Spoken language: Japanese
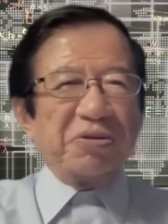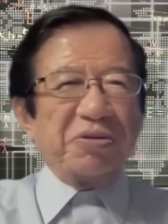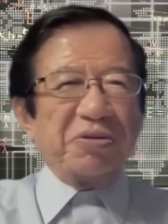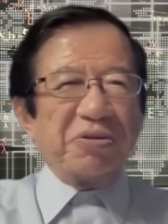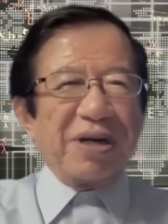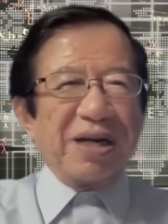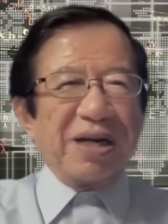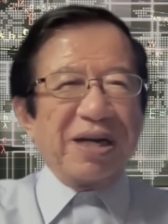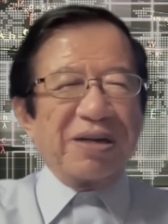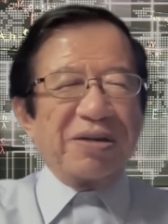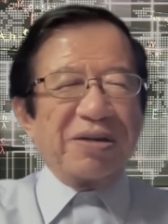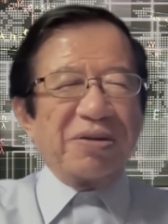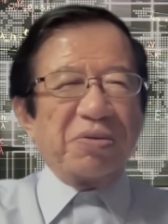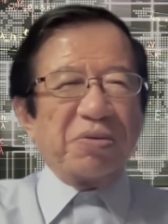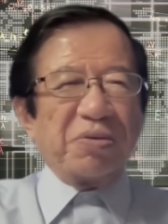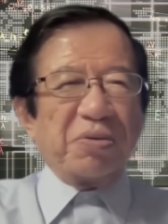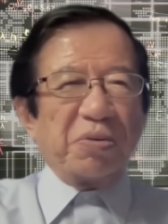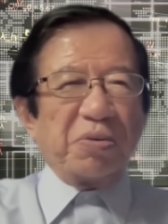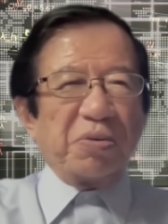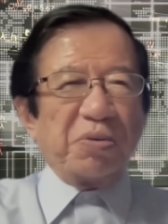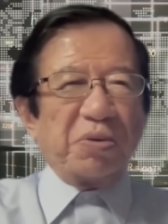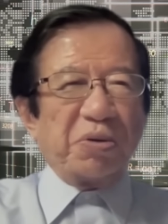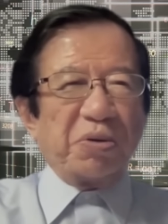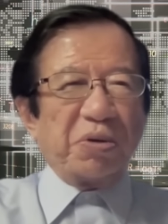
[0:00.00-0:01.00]
まあ、日
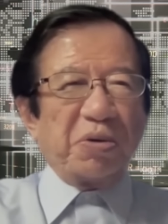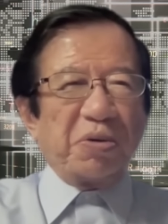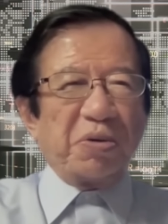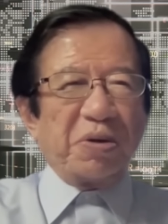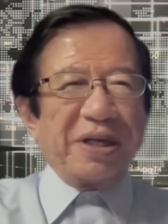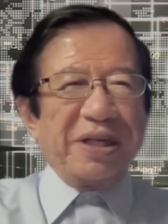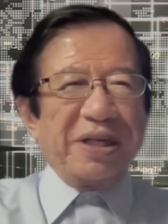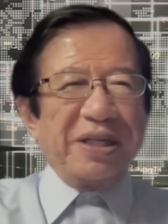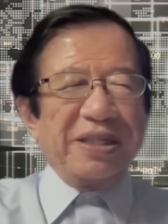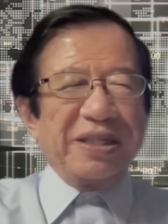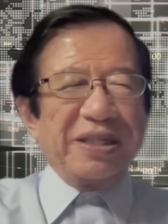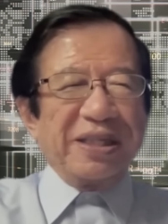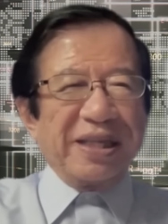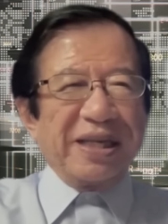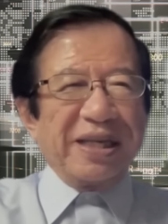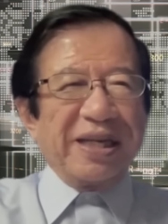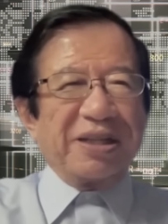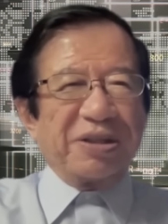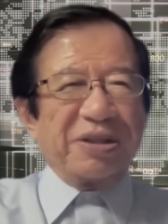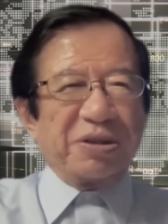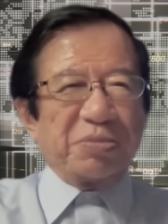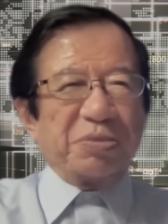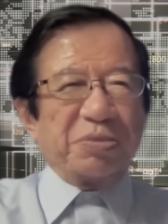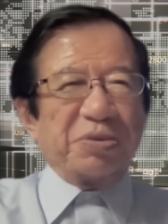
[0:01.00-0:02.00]
本の
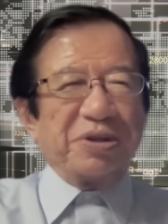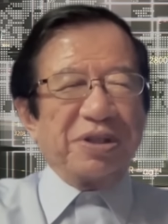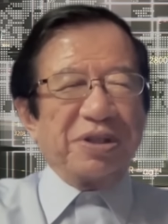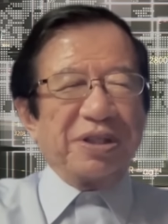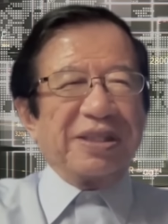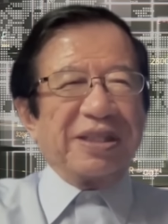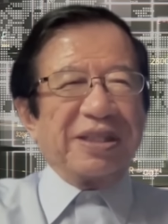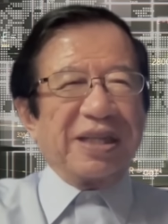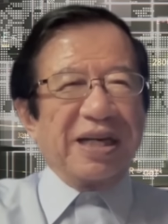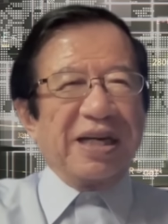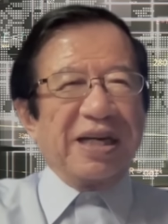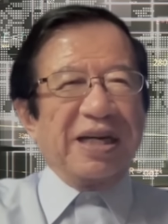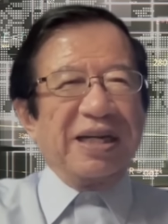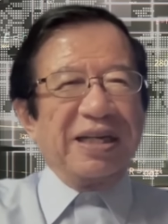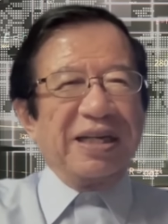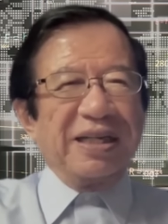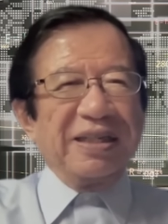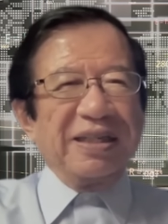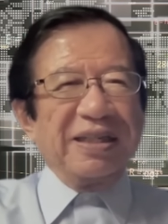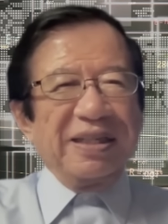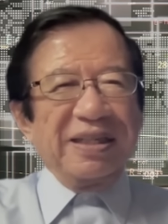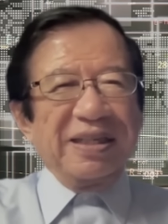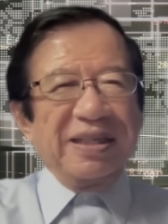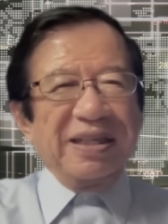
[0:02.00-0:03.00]
善良な人た
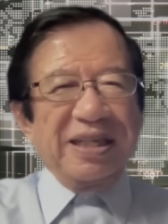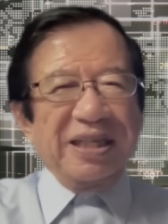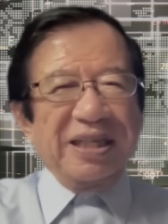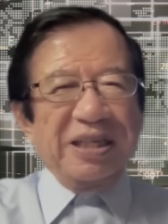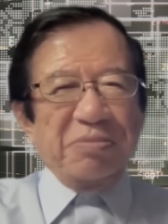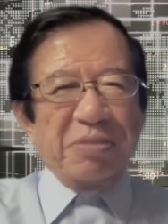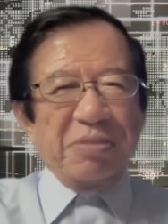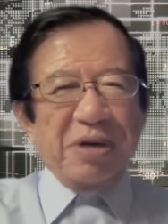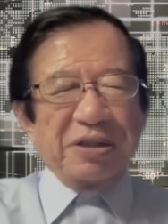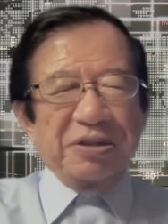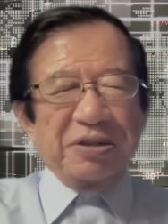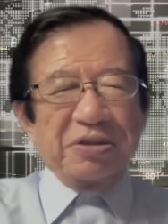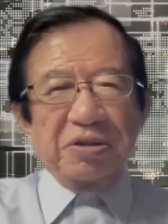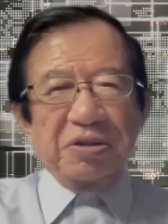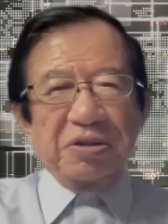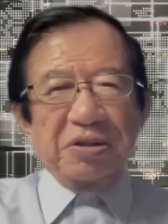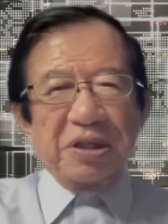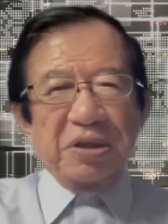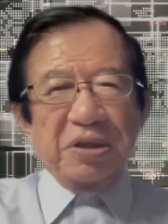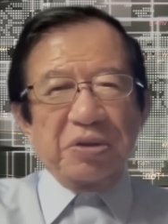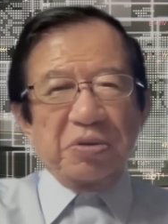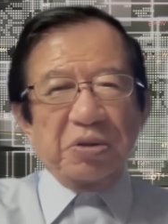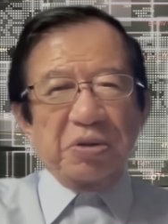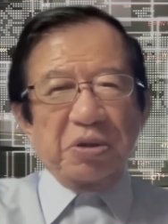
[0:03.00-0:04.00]
ち、日
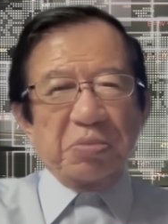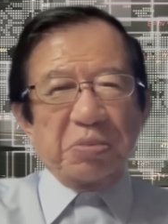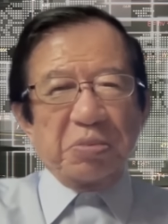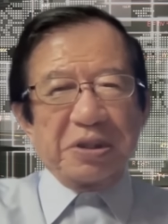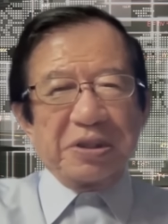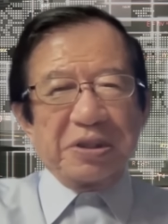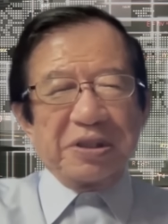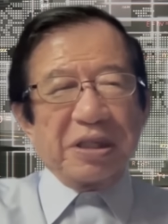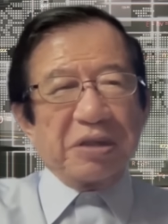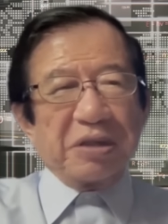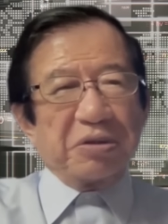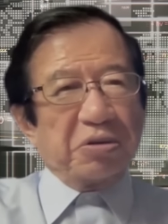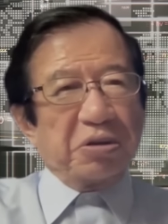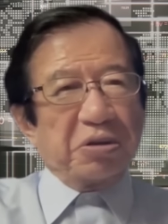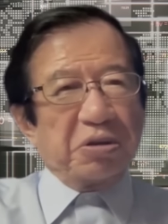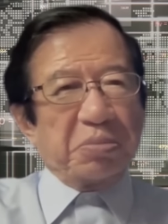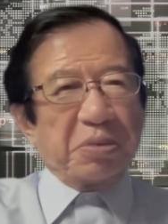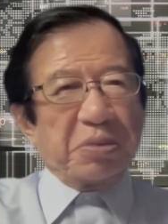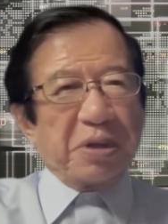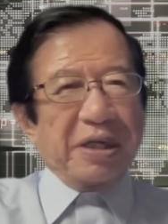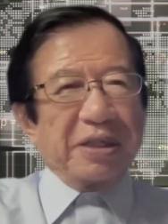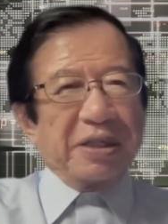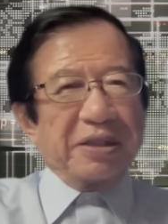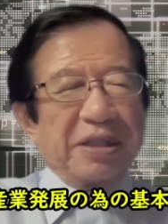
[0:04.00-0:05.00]
本をちゃんと良くした
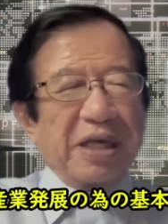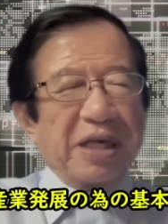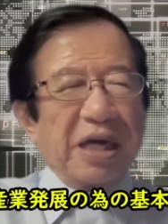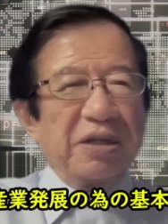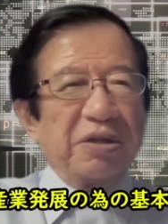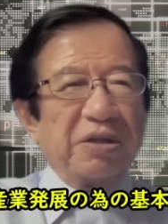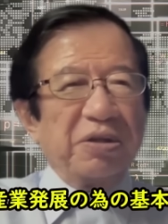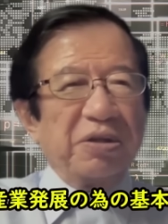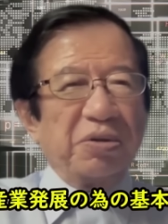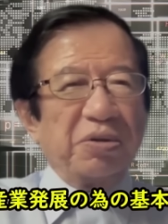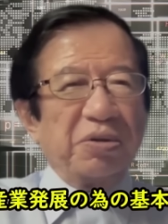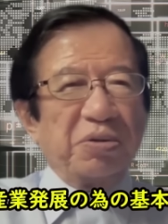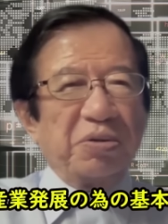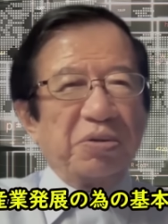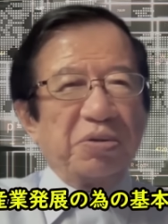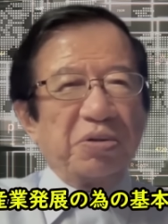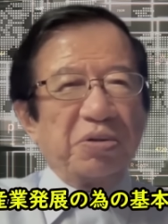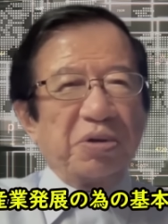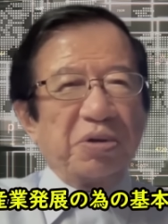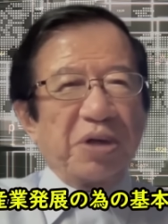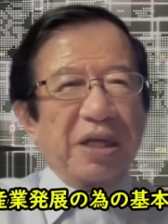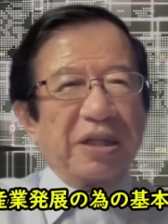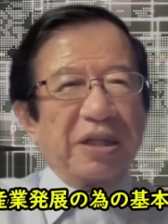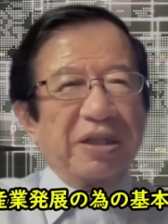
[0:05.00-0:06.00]
いと思う人たち
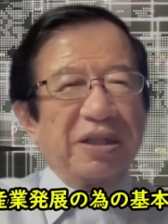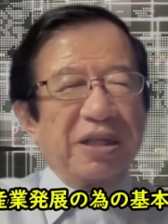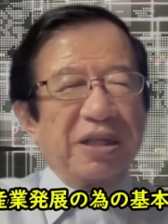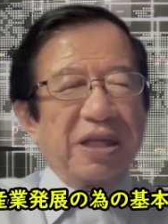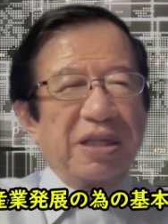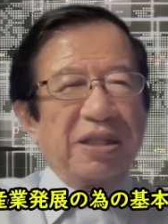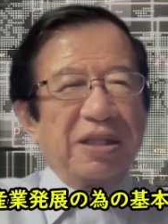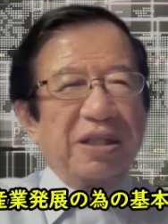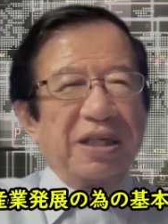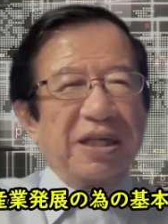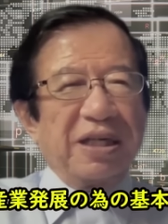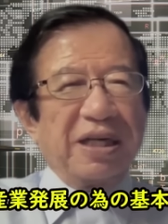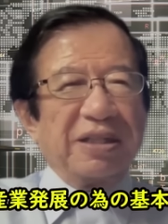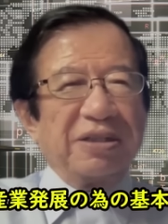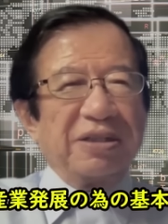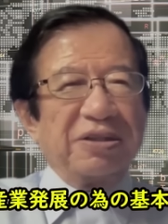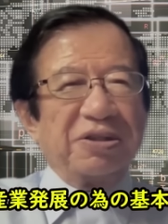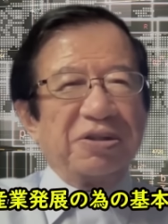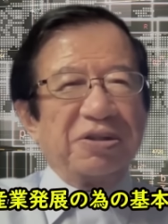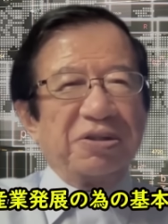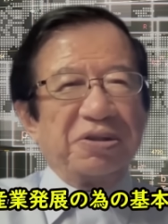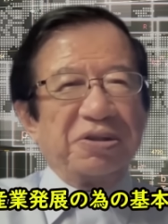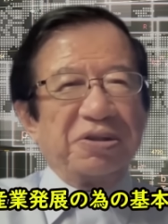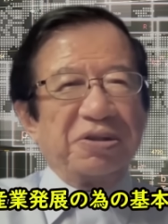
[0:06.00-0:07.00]
の、やっ
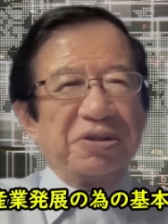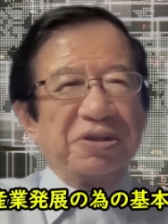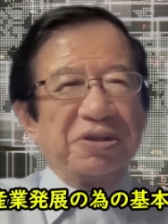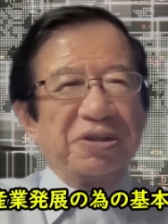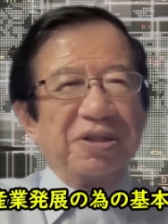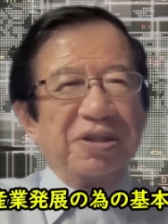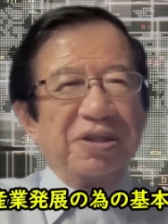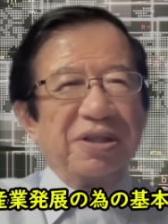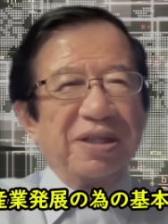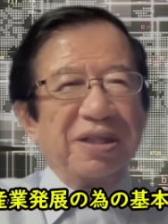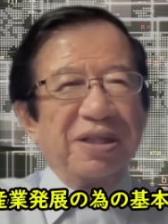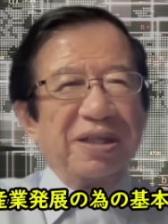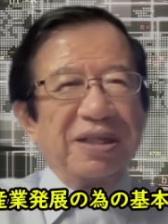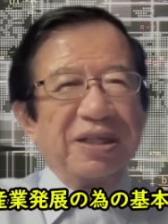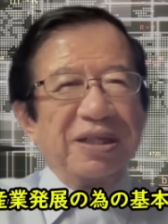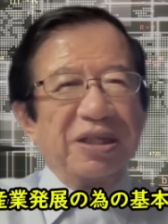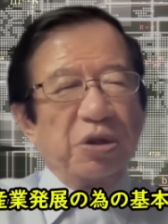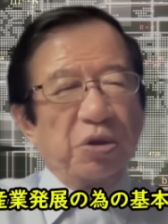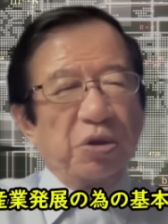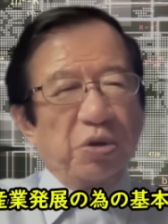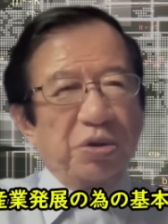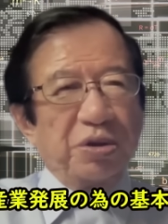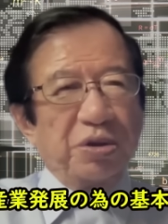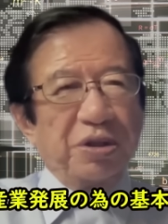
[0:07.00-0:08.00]
ぱり僕は大
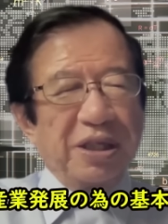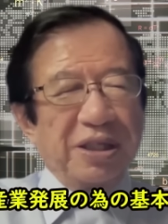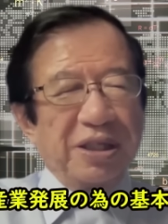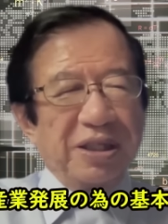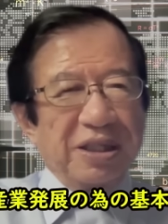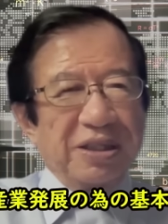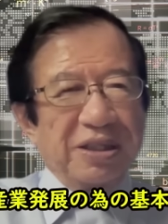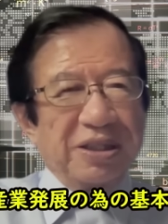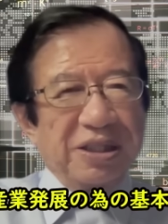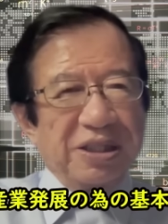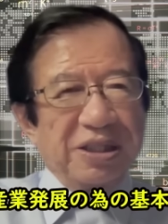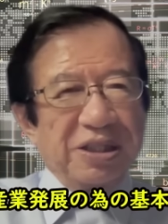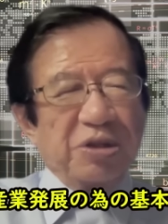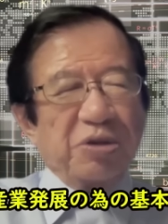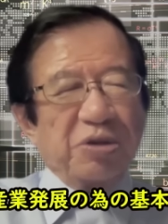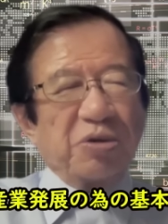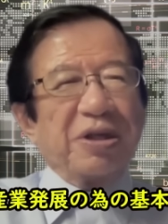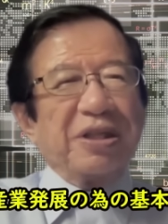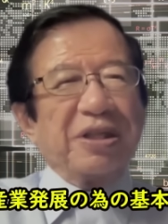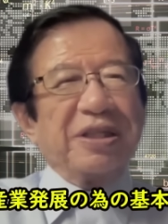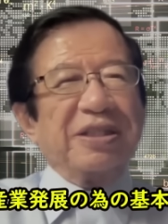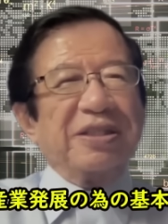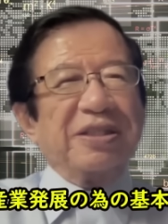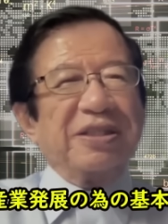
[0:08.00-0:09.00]
切なことは、
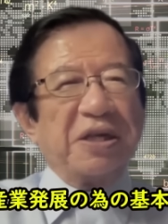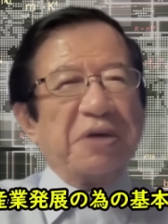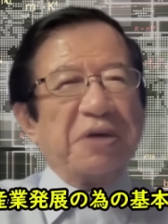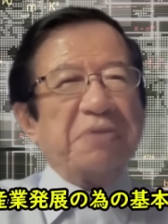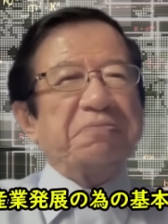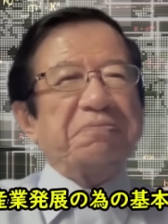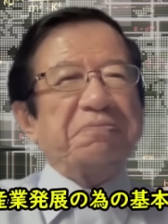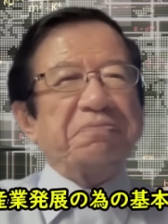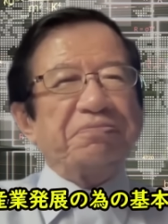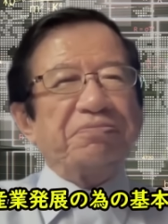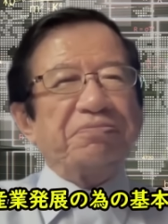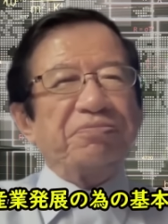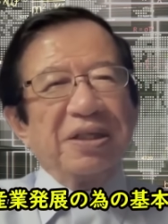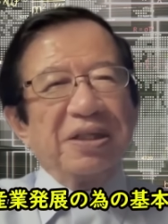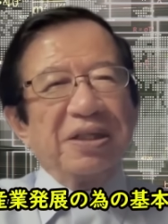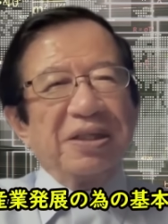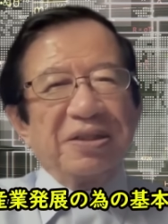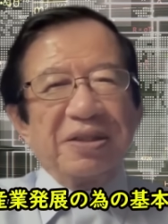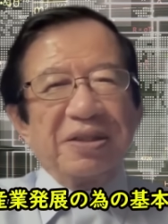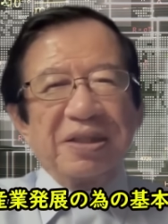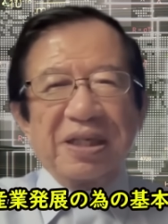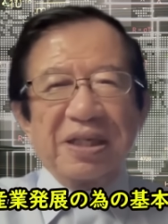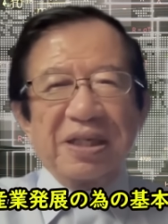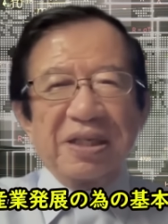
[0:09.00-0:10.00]
心はいいんじゃない
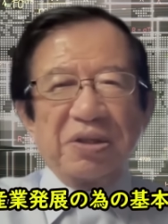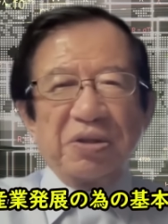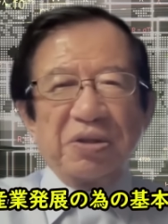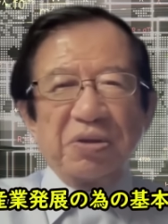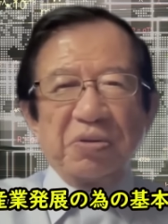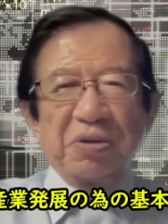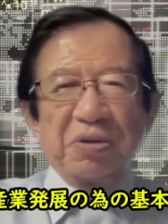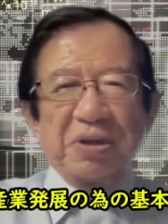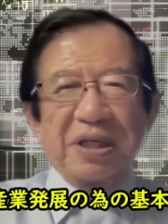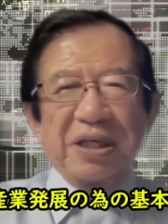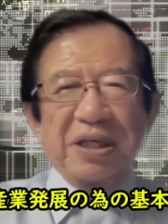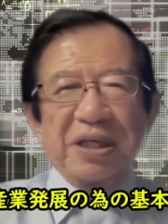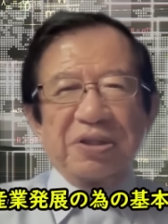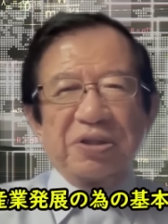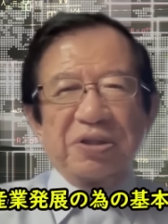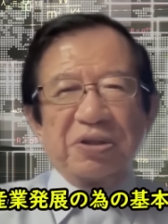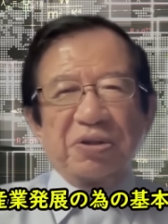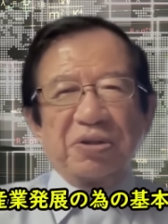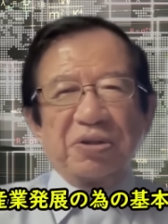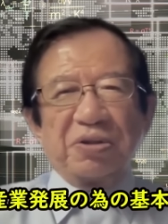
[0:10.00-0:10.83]
かと思うんですが、